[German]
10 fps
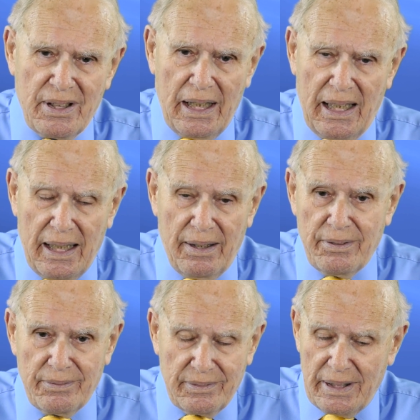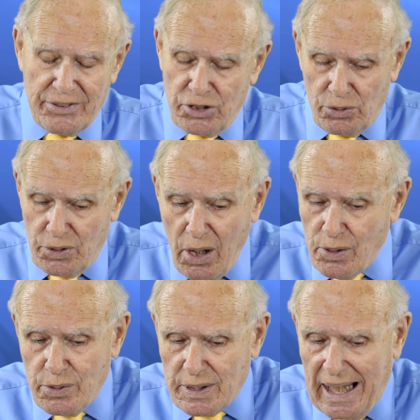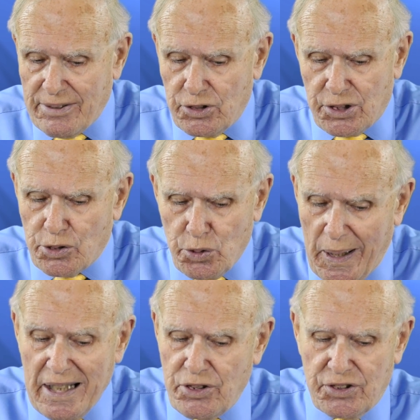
Uh, aber, wie Sie wissen,